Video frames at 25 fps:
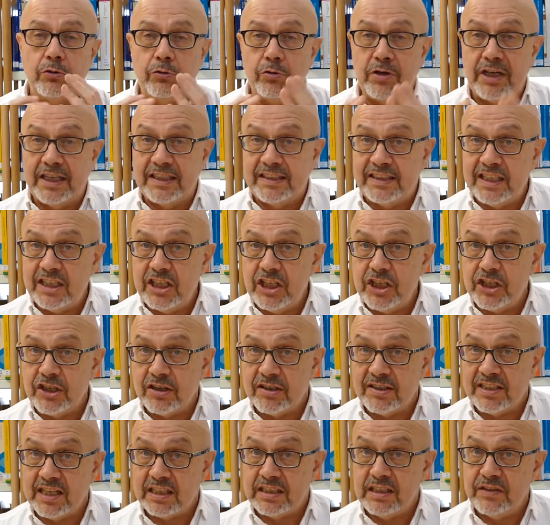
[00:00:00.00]
de
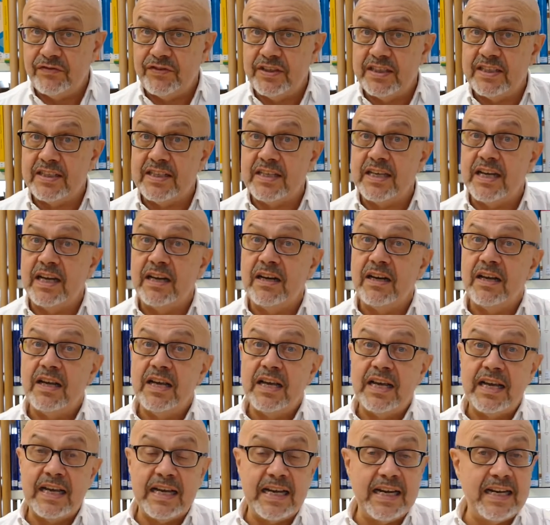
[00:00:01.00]
l'intelligence artificielle
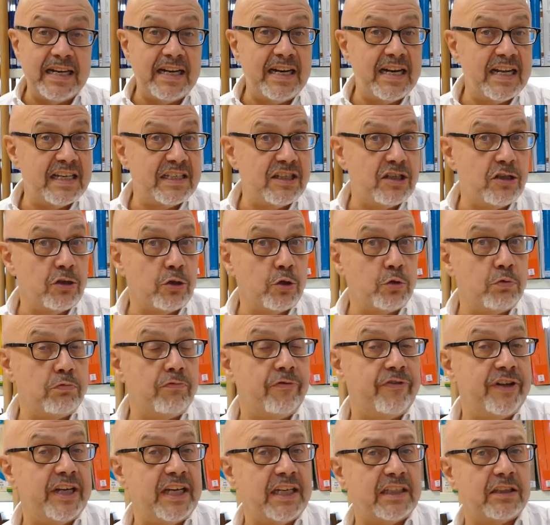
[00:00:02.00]
et de la science
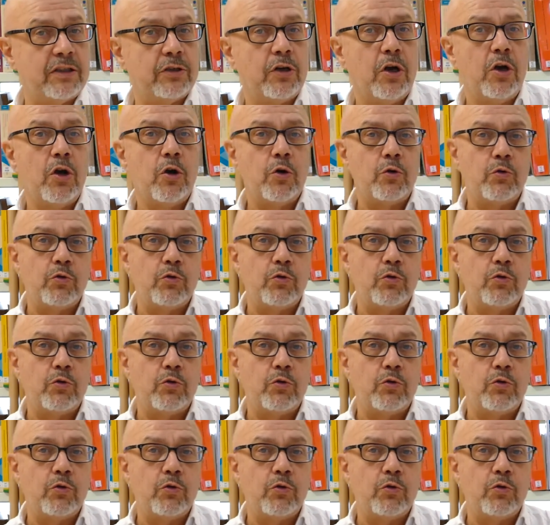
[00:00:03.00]
ouverte,